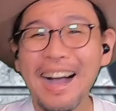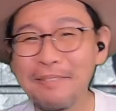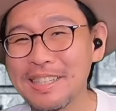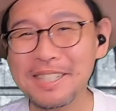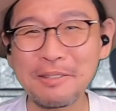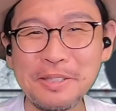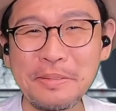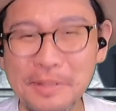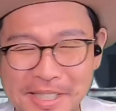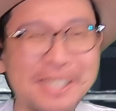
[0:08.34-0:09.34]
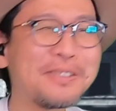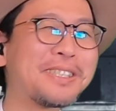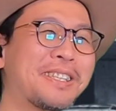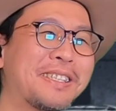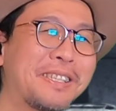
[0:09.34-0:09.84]
はい、皆さん、こんにちは。トツです。本
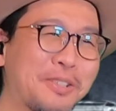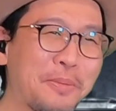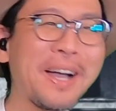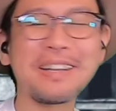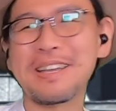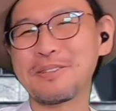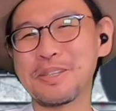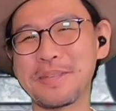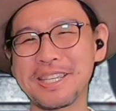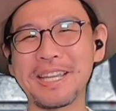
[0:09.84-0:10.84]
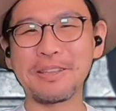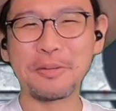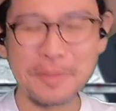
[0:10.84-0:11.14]
日はチェンソーマン、えー、こちら見ていきたいと